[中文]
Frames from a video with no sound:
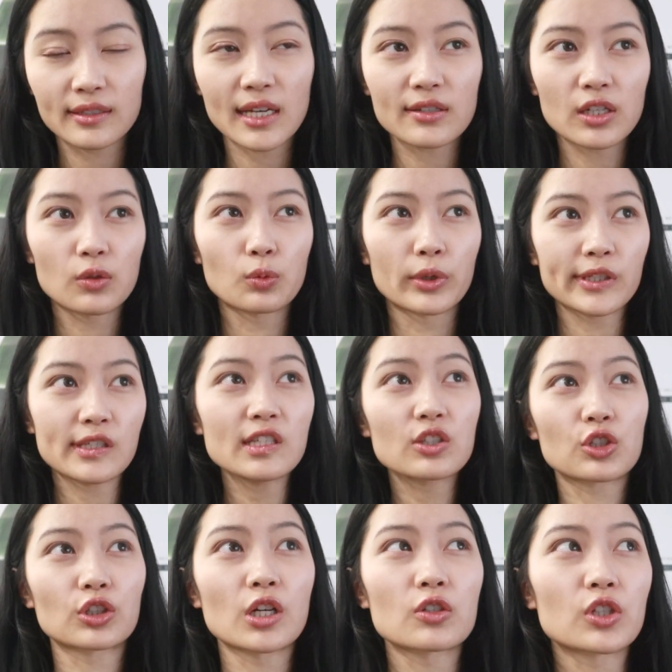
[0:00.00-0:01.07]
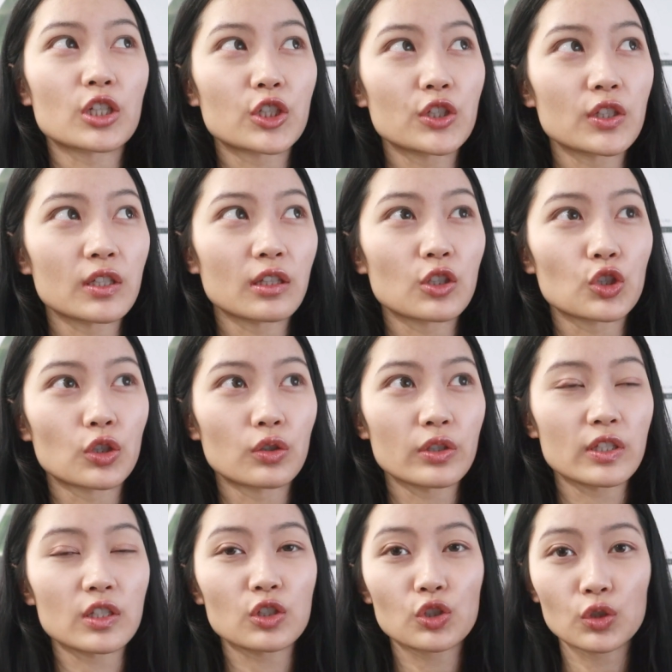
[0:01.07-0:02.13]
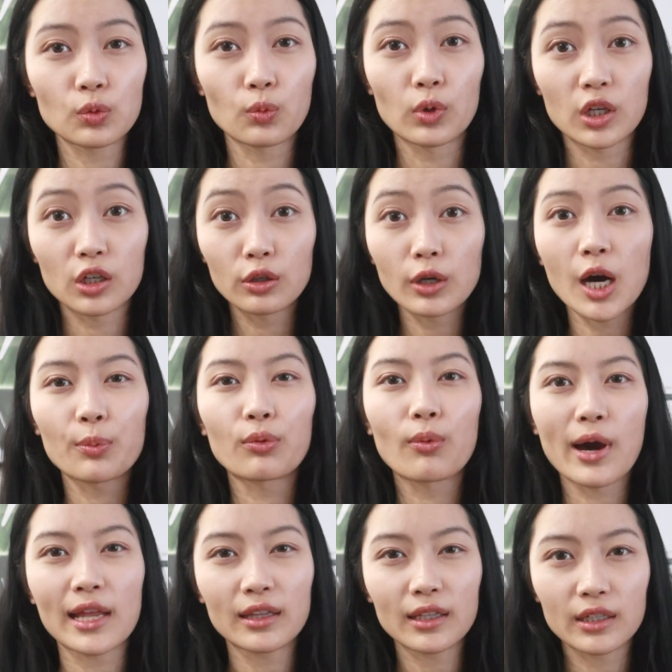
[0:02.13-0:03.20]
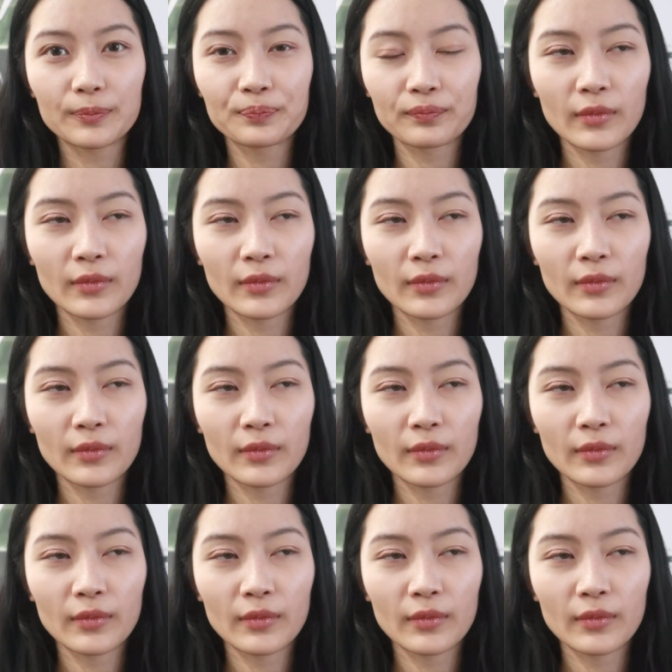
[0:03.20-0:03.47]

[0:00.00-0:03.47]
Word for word: 加上我意识到这个事情的时候，已经是我 call up 完了，